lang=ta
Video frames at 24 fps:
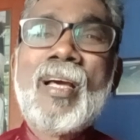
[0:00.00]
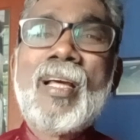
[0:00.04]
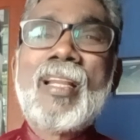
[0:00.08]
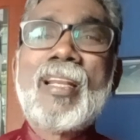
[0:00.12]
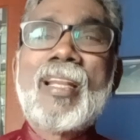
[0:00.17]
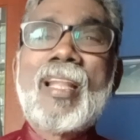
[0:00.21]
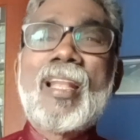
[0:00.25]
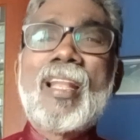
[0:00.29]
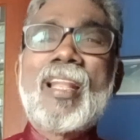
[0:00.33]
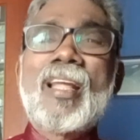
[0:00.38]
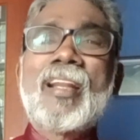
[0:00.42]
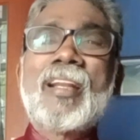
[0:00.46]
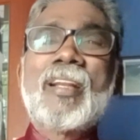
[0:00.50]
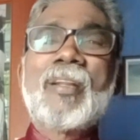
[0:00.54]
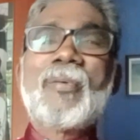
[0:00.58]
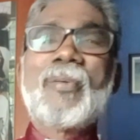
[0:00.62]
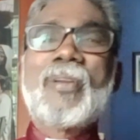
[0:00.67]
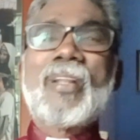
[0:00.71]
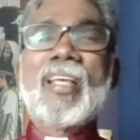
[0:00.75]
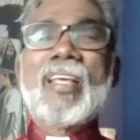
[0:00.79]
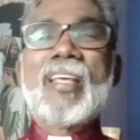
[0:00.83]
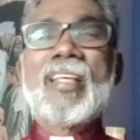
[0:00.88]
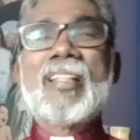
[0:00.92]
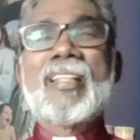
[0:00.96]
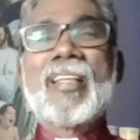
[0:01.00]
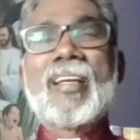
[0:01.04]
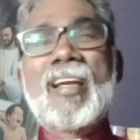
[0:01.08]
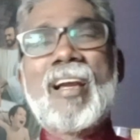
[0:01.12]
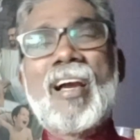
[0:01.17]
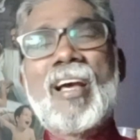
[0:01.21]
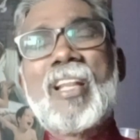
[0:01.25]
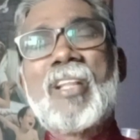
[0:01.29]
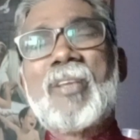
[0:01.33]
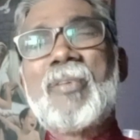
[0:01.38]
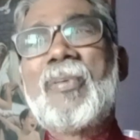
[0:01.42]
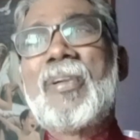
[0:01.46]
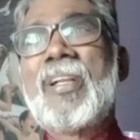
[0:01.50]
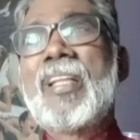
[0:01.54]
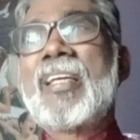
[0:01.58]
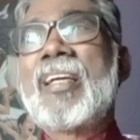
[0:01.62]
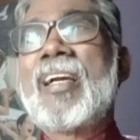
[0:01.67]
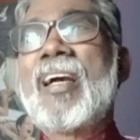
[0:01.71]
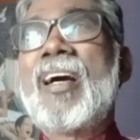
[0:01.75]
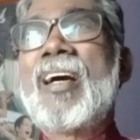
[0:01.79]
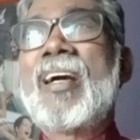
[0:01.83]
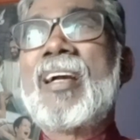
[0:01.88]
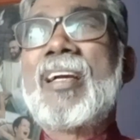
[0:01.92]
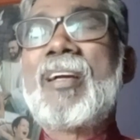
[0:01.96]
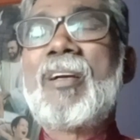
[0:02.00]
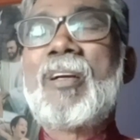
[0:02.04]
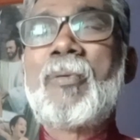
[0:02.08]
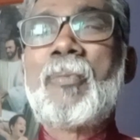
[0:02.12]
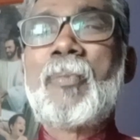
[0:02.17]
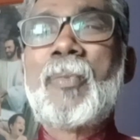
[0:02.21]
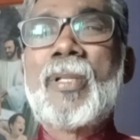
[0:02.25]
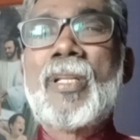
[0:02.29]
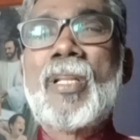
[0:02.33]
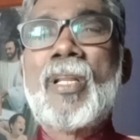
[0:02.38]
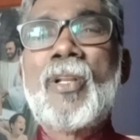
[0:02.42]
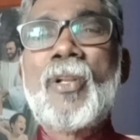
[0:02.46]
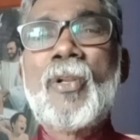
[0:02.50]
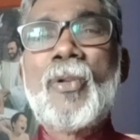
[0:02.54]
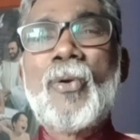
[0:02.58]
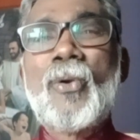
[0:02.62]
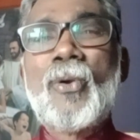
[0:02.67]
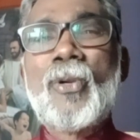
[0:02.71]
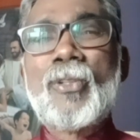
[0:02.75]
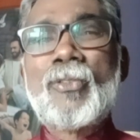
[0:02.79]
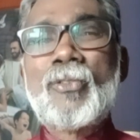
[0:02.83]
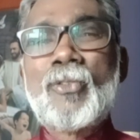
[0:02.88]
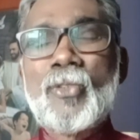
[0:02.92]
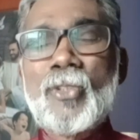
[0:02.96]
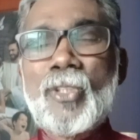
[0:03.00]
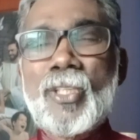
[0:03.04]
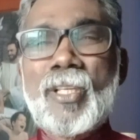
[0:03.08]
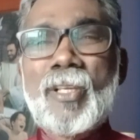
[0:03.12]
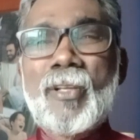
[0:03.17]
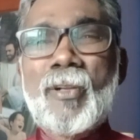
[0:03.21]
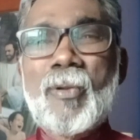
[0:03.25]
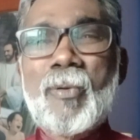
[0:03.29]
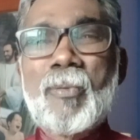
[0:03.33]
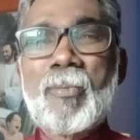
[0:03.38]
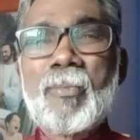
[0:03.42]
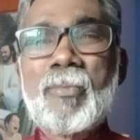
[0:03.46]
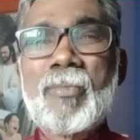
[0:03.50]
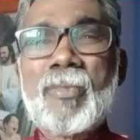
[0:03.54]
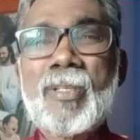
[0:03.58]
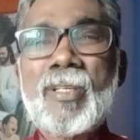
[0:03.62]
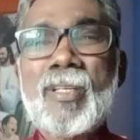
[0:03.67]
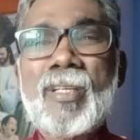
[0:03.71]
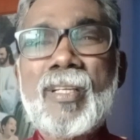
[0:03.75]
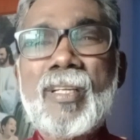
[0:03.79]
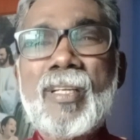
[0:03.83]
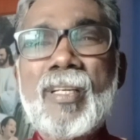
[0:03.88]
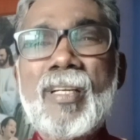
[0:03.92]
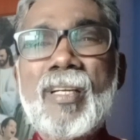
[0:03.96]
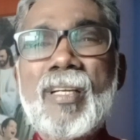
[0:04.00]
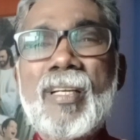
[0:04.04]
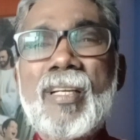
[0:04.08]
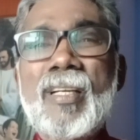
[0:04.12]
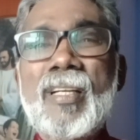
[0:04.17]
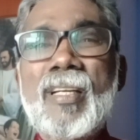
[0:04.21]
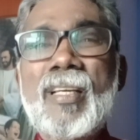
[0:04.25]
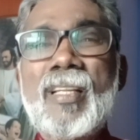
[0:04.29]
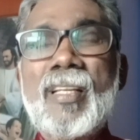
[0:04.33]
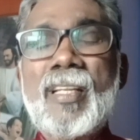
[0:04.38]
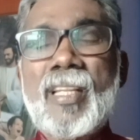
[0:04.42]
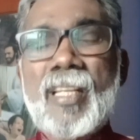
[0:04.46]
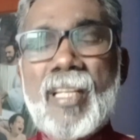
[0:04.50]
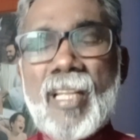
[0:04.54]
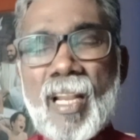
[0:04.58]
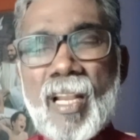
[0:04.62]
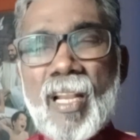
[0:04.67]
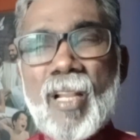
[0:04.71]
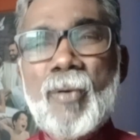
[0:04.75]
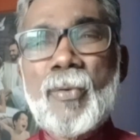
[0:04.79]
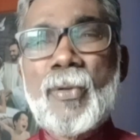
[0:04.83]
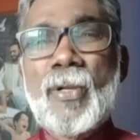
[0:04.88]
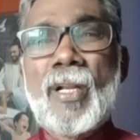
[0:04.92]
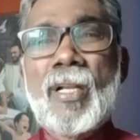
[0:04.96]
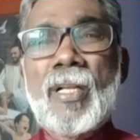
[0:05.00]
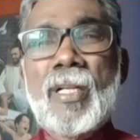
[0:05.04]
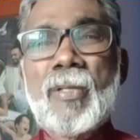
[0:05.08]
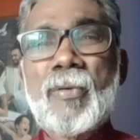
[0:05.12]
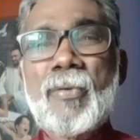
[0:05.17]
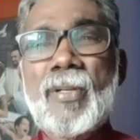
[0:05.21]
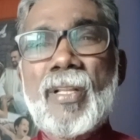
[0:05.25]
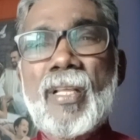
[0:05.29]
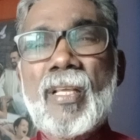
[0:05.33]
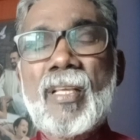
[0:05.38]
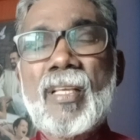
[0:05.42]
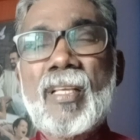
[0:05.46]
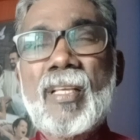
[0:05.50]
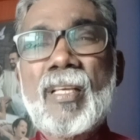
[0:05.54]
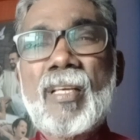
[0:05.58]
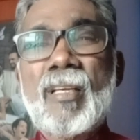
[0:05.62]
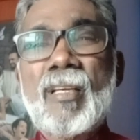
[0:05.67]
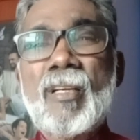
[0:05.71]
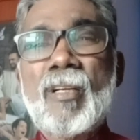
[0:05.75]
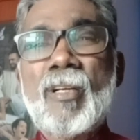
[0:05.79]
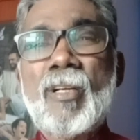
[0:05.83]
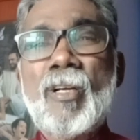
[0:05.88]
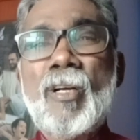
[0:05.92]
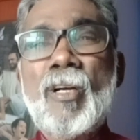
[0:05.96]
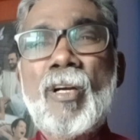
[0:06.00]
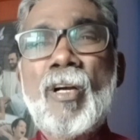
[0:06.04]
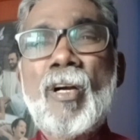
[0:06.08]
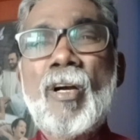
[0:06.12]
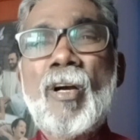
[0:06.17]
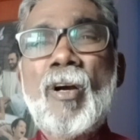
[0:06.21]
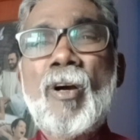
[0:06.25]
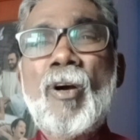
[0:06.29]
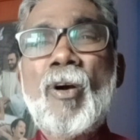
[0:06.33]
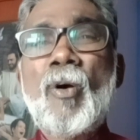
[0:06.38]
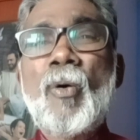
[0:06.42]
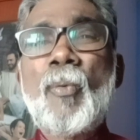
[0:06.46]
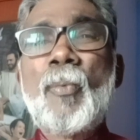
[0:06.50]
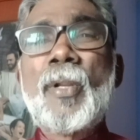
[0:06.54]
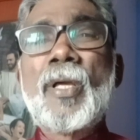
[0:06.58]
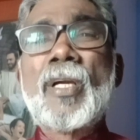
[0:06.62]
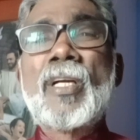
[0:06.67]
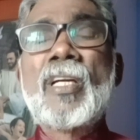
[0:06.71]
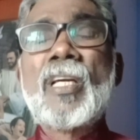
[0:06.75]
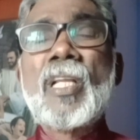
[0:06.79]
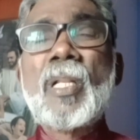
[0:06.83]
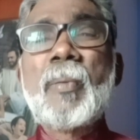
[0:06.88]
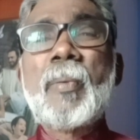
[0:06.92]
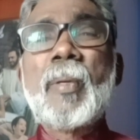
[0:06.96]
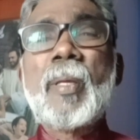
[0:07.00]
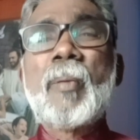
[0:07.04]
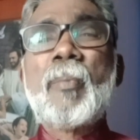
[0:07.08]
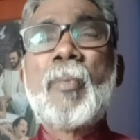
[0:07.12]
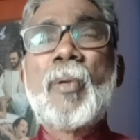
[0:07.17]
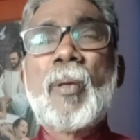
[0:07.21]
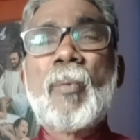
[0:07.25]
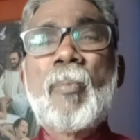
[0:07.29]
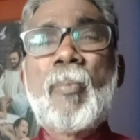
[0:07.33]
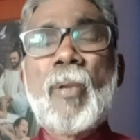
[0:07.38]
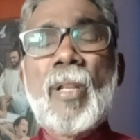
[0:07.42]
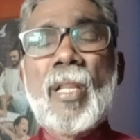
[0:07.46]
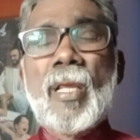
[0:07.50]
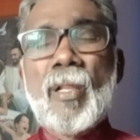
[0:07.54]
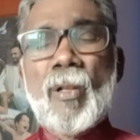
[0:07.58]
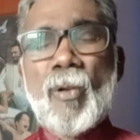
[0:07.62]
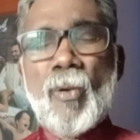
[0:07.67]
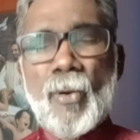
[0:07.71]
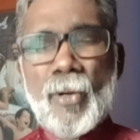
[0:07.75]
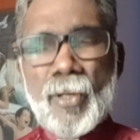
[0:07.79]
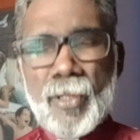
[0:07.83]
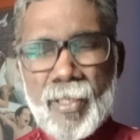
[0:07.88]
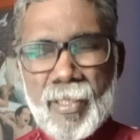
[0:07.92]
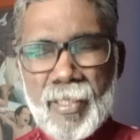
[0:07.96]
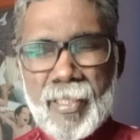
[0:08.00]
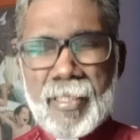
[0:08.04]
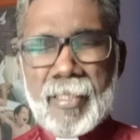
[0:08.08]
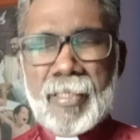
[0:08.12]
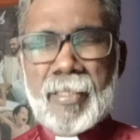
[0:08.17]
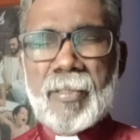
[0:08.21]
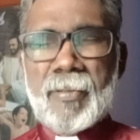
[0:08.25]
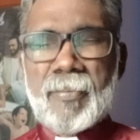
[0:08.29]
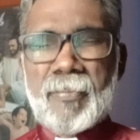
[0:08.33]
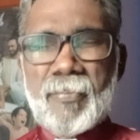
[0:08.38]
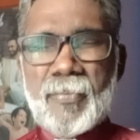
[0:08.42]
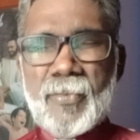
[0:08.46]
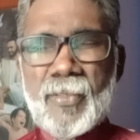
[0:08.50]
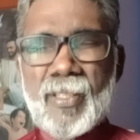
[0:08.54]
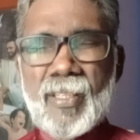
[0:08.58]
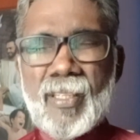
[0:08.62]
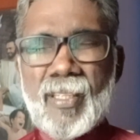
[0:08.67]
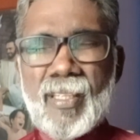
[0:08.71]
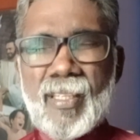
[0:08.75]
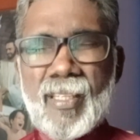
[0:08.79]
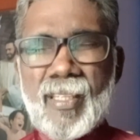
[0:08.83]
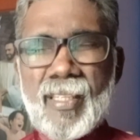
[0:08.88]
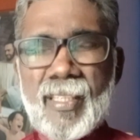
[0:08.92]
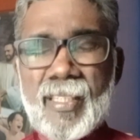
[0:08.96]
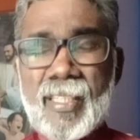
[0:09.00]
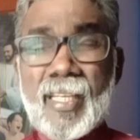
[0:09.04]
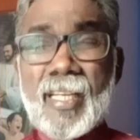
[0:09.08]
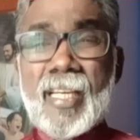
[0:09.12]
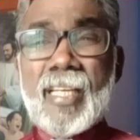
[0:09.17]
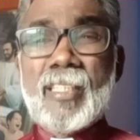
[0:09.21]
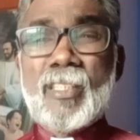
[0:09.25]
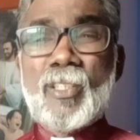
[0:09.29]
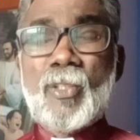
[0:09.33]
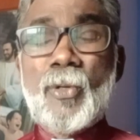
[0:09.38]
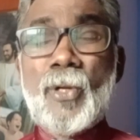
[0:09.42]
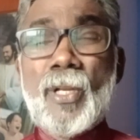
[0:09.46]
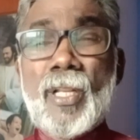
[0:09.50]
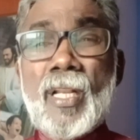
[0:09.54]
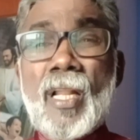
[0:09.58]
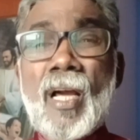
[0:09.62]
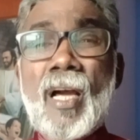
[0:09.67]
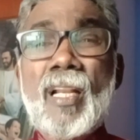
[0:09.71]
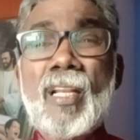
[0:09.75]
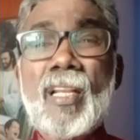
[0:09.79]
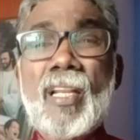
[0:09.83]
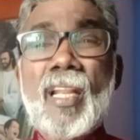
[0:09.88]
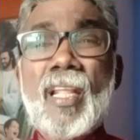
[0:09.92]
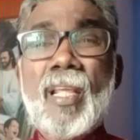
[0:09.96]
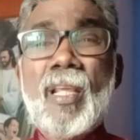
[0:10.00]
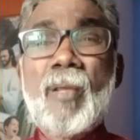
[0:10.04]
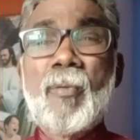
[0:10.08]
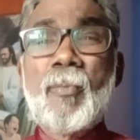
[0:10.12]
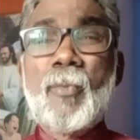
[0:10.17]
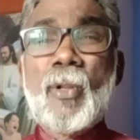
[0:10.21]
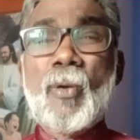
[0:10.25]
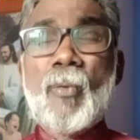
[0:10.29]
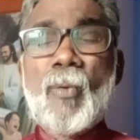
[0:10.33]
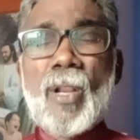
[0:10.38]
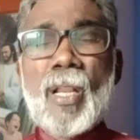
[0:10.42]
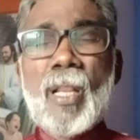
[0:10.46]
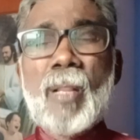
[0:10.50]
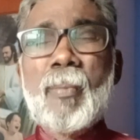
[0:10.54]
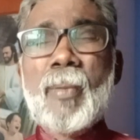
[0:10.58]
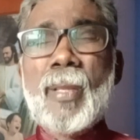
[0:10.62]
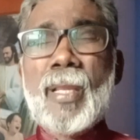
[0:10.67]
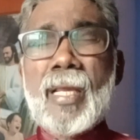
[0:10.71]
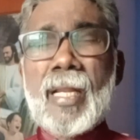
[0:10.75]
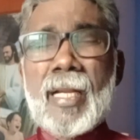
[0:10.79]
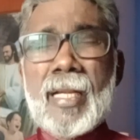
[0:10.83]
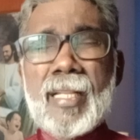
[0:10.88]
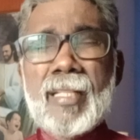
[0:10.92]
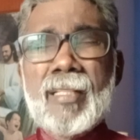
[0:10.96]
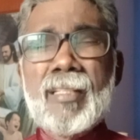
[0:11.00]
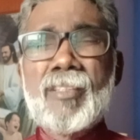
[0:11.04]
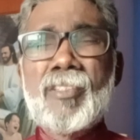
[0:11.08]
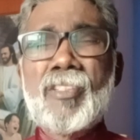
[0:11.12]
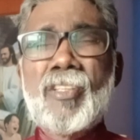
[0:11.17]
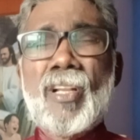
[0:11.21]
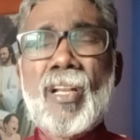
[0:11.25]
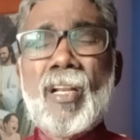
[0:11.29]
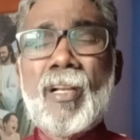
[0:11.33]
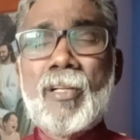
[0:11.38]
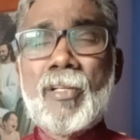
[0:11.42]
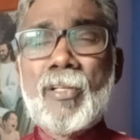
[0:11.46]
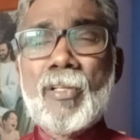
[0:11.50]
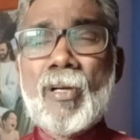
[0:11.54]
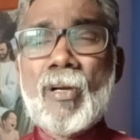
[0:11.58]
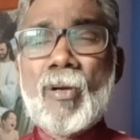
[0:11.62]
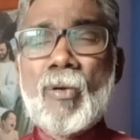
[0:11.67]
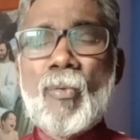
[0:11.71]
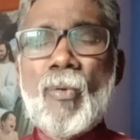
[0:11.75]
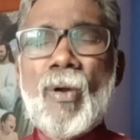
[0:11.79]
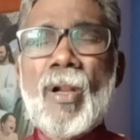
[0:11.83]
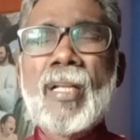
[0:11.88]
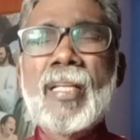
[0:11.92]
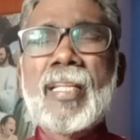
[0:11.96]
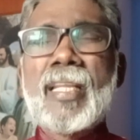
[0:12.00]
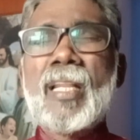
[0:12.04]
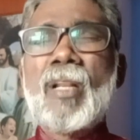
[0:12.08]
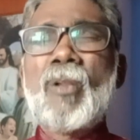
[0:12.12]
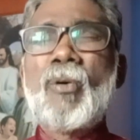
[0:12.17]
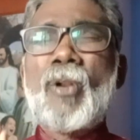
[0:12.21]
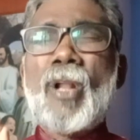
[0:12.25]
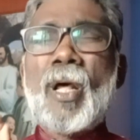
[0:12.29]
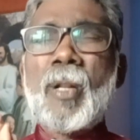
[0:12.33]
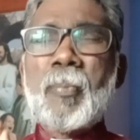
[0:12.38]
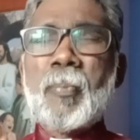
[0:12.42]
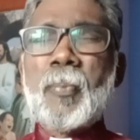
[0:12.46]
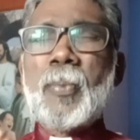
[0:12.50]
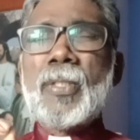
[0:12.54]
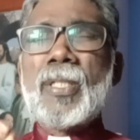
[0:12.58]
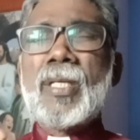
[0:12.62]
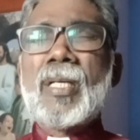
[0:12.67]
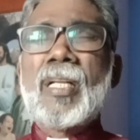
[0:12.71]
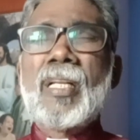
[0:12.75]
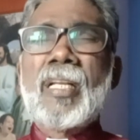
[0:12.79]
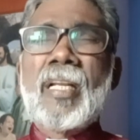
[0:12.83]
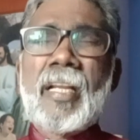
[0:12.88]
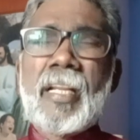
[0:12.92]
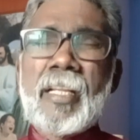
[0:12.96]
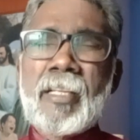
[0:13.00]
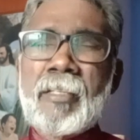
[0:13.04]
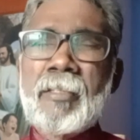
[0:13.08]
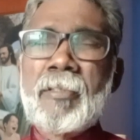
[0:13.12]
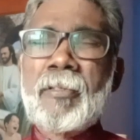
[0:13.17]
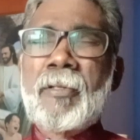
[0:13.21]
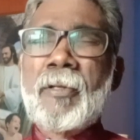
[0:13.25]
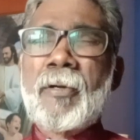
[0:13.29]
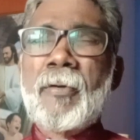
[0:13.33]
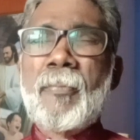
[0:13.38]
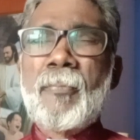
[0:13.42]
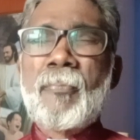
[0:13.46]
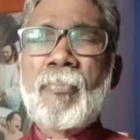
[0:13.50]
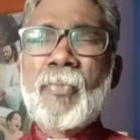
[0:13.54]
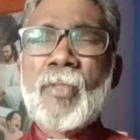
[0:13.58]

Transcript: நல்ல ஆண்டவரே இந்த காலை வேலைக்காக உண்மை நன்றியோடு துதிக்கிறோம் நீ நல்லவர் ஆண்டவரே உடைய கிருவை உடைய பிள்ளைகளோடு இருக்கட்டும் இந்த கர்த்தருடைய நாளிலே உடைய வல்லமை கடந்து செல்லட்டும் அவங்க வாழ்க்கையில் ஒரு அற்புதங்கள் நடக்கட்டும்